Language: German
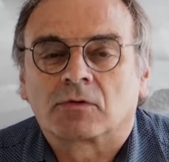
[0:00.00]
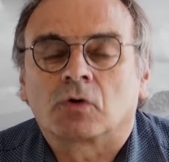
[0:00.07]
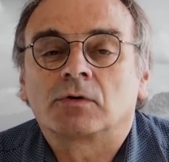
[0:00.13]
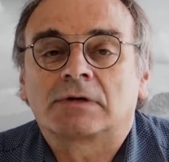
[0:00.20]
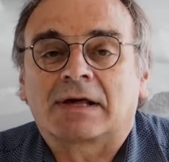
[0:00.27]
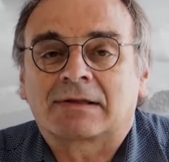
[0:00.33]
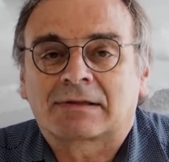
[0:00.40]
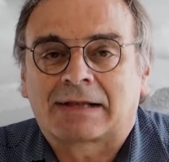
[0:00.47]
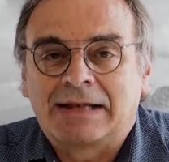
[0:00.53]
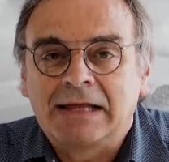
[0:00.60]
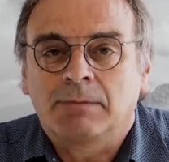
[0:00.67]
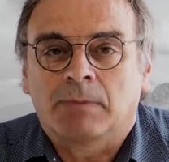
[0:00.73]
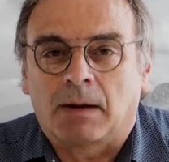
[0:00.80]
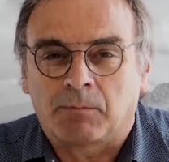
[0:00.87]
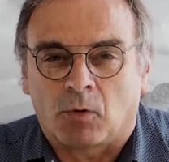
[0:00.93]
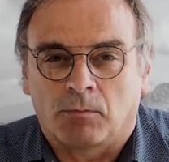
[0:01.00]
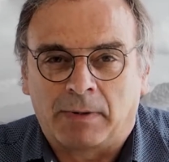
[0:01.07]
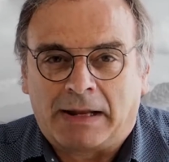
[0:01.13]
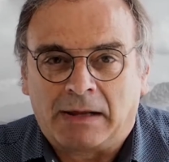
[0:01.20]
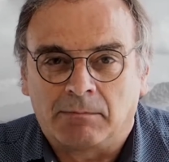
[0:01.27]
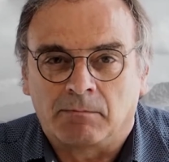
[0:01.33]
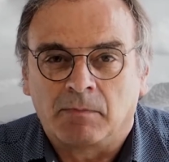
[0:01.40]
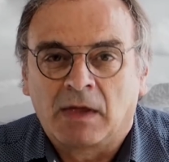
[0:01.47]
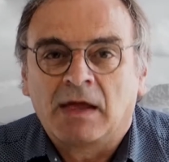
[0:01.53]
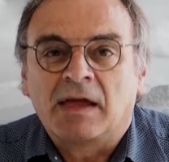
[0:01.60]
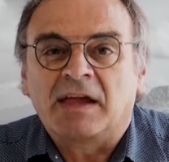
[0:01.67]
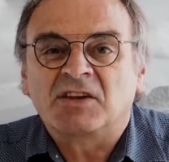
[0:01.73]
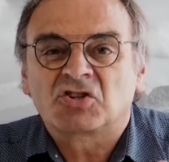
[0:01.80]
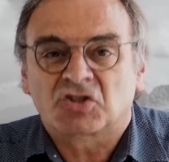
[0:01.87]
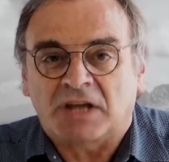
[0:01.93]
sondern das Klimaproblem
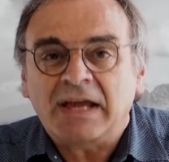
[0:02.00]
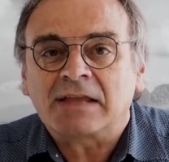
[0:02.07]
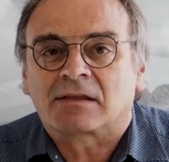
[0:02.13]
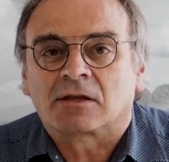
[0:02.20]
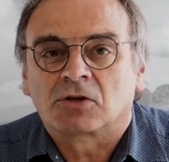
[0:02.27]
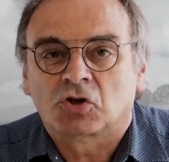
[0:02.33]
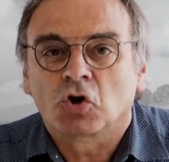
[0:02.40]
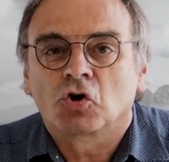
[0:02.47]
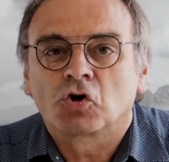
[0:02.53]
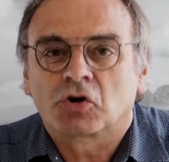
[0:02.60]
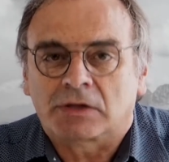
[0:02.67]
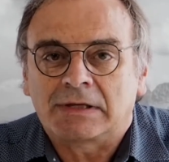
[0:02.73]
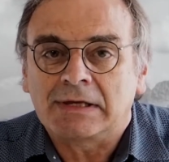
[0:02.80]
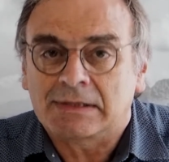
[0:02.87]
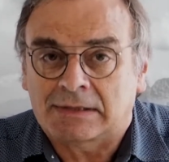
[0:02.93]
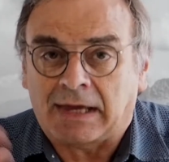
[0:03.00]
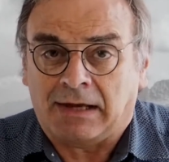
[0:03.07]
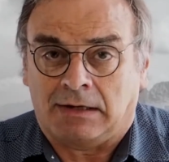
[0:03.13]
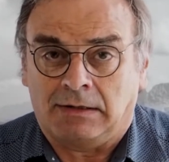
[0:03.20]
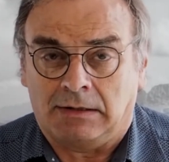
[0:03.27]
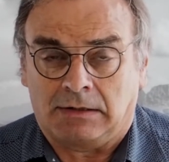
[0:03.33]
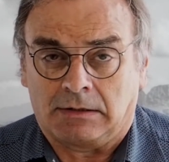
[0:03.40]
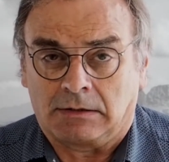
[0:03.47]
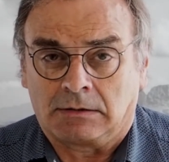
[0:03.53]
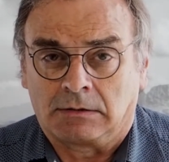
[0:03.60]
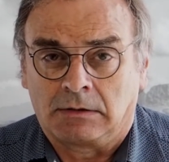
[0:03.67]
entsteht durch die Technik